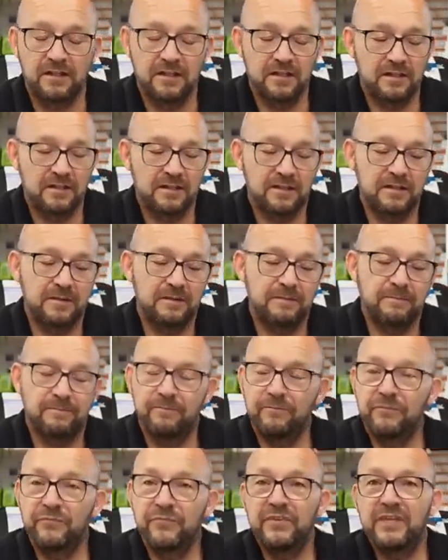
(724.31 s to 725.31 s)
Äh,
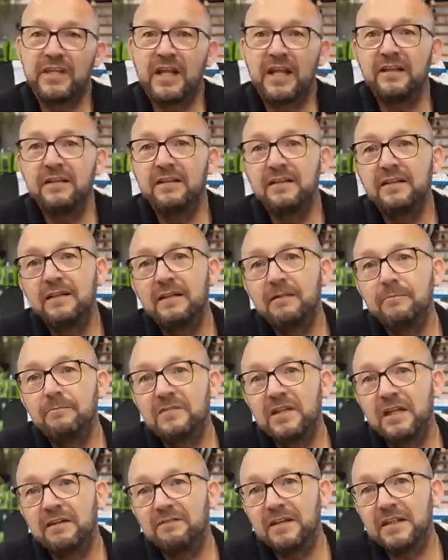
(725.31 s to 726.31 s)
dann
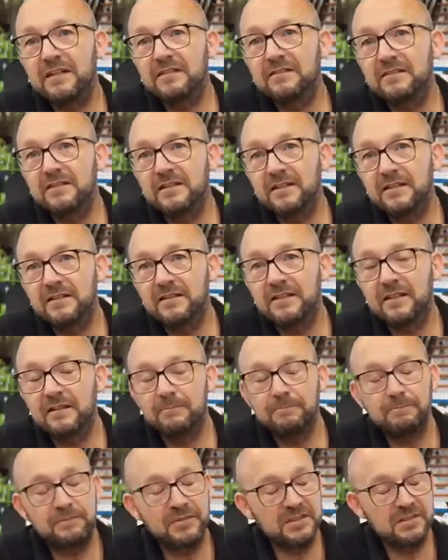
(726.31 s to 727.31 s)
nimmt der
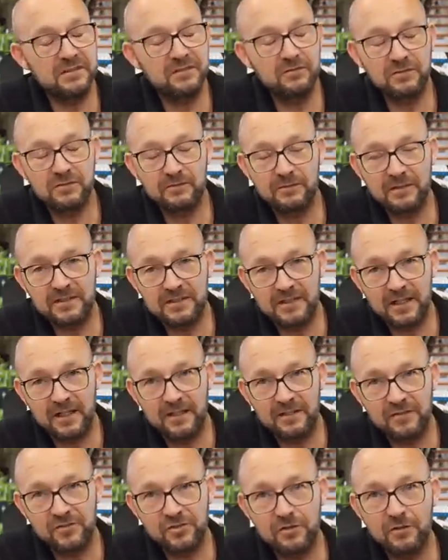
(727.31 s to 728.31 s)
Wechselrichter bzw.
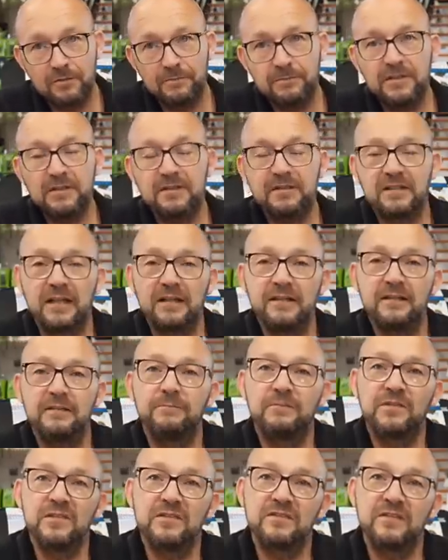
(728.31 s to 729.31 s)
halt Stopp, dann
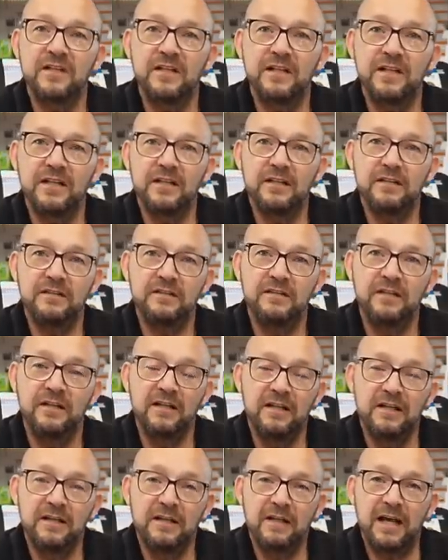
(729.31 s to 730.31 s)
nimmt das Gerät
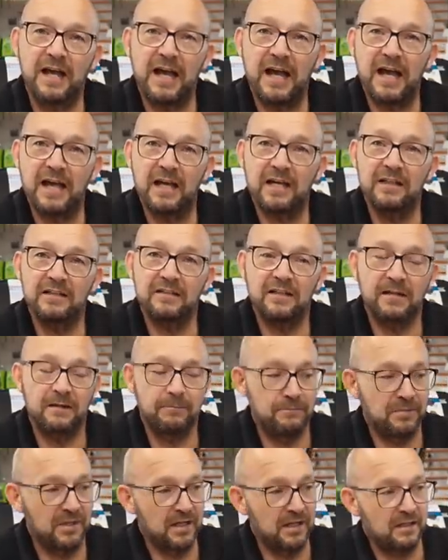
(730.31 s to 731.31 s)
8
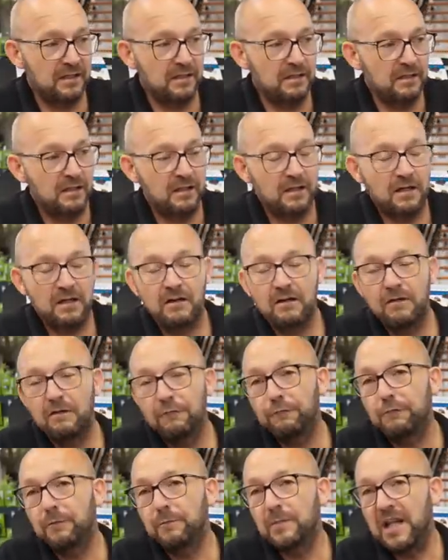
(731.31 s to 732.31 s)
Ampere
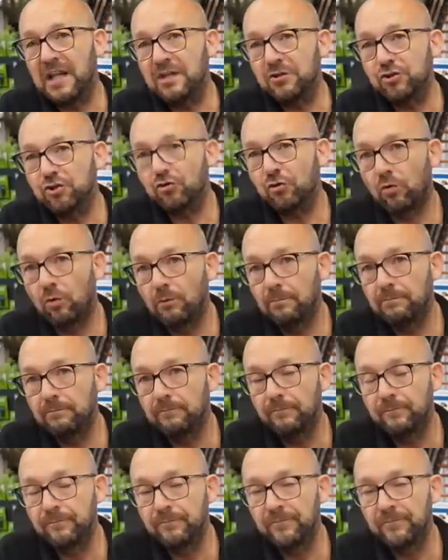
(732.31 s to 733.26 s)
vom Landstrom